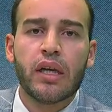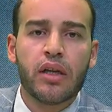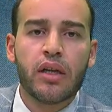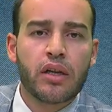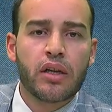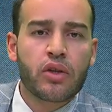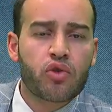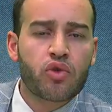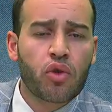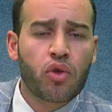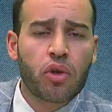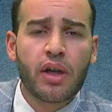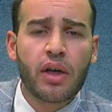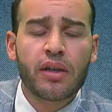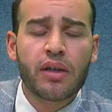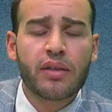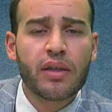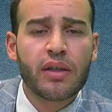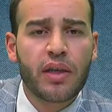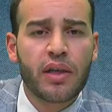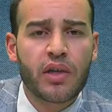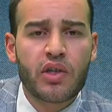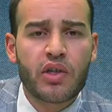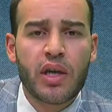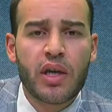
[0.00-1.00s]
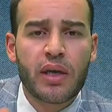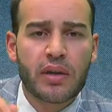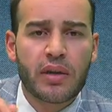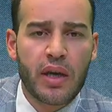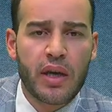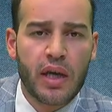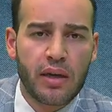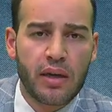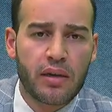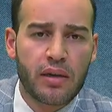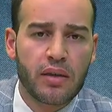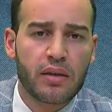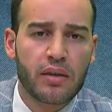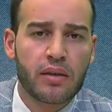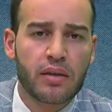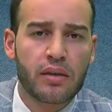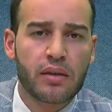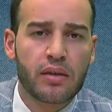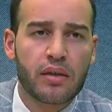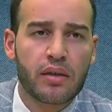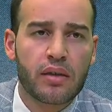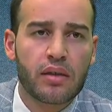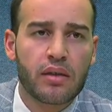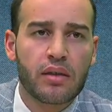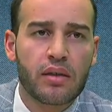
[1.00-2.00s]
Sokakta geçerken
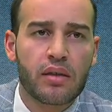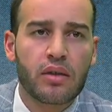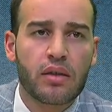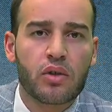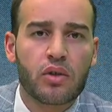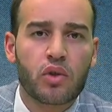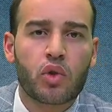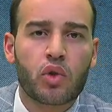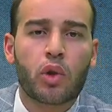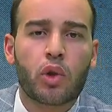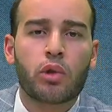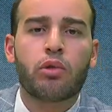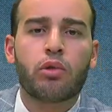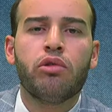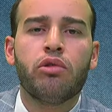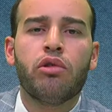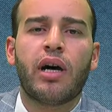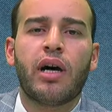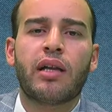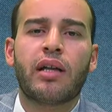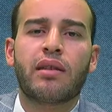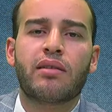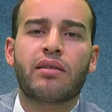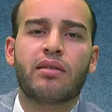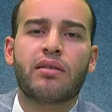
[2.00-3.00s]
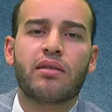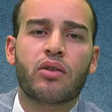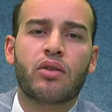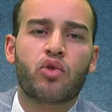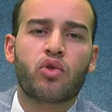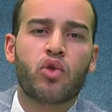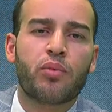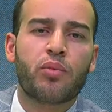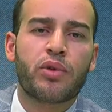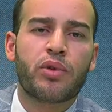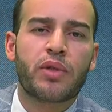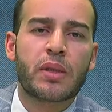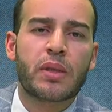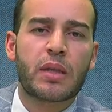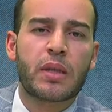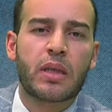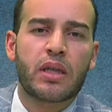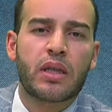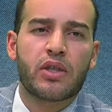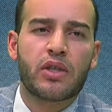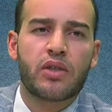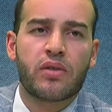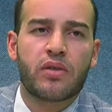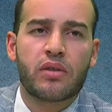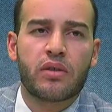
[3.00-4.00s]
koltuğu altında topunu
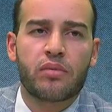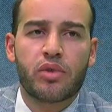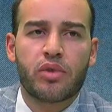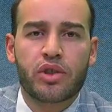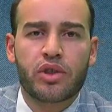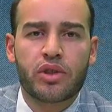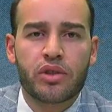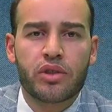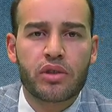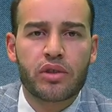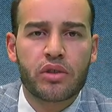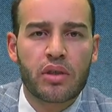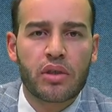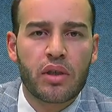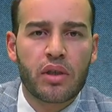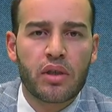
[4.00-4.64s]
sıkıştırmış,